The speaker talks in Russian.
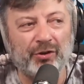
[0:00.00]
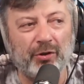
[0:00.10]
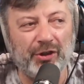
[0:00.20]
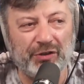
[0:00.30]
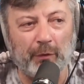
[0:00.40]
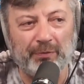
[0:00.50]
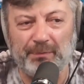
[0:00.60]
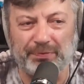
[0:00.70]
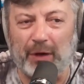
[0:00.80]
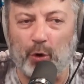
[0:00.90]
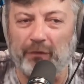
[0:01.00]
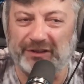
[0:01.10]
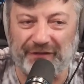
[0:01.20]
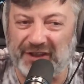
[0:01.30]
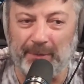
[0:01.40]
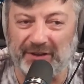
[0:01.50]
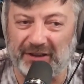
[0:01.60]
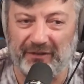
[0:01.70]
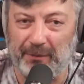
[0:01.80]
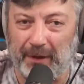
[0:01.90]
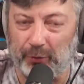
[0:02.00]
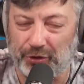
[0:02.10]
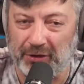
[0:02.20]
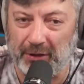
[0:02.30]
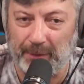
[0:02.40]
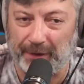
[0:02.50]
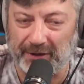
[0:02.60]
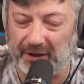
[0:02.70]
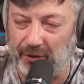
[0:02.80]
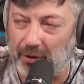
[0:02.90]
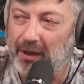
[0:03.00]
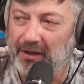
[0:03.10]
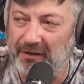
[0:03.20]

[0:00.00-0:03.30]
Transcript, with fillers: что ничего плохого совсем из этого не получится, не, не произойдет.